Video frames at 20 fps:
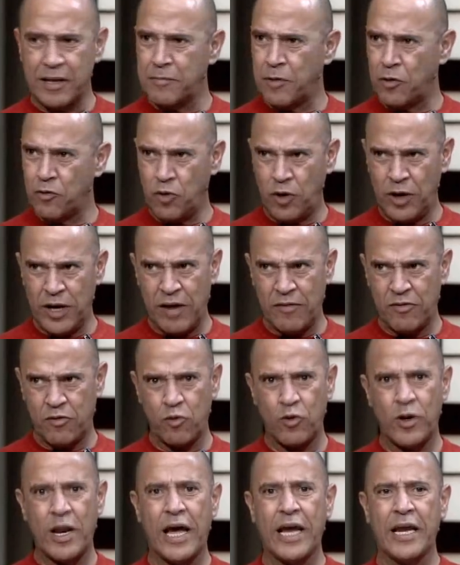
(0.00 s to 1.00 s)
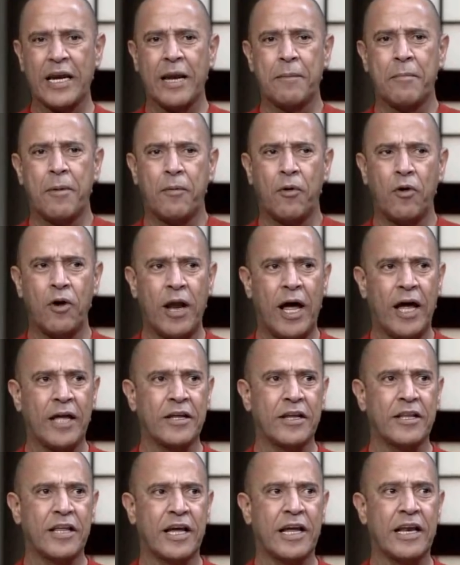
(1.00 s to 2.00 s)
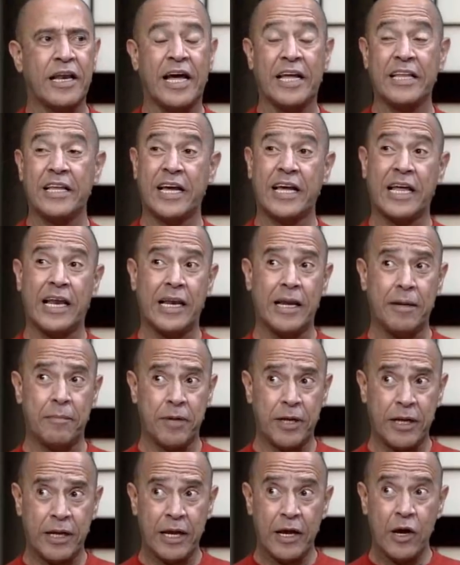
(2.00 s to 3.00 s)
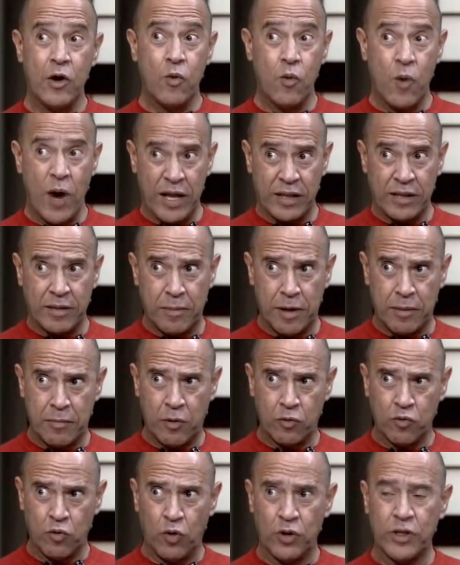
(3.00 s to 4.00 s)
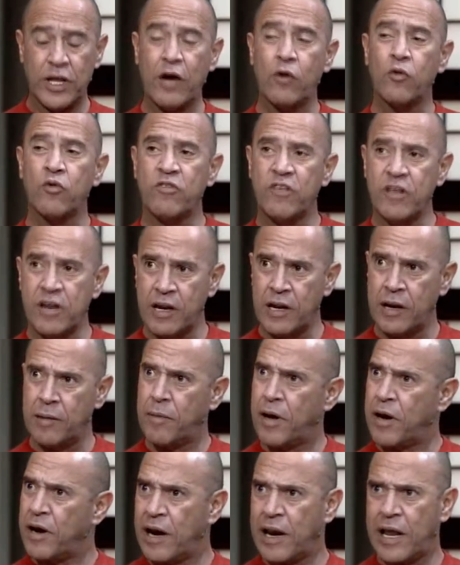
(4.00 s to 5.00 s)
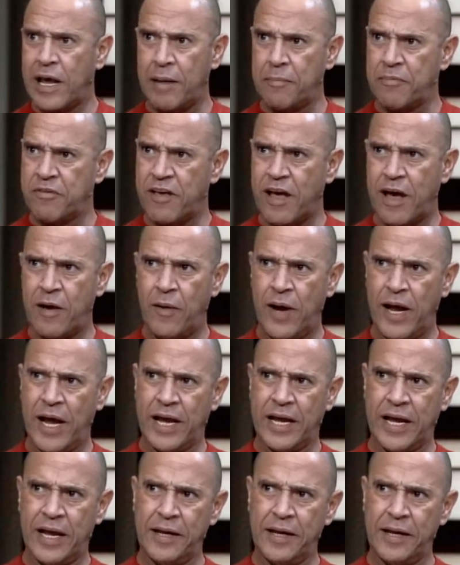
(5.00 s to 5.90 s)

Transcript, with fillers: الموضوع نفسه لان لما بقول لحضرتك الاعداد كلمني وقت ما الموضوع ده اثير للمره لا بس انت خدتها برضه